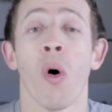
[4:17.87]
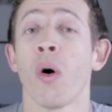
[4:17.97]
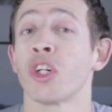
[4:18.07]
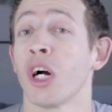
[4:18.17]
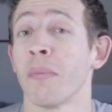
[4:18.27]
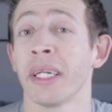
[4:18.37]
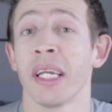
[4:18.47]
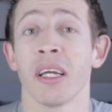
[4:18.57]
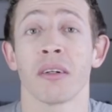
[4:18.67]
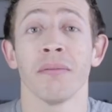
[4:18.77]
onde é o
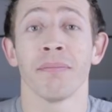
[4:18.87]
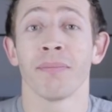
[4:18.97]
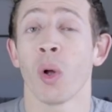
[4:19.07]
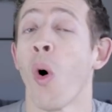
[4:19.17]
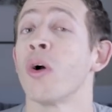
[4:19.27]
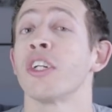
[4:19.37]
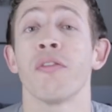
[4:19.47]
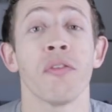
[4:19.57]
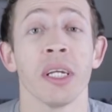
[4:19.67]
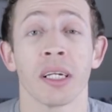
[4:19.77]
banheiro, onde
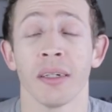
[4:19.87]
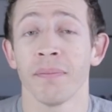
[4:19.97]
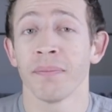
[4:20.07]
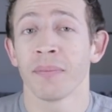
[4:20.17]
fica,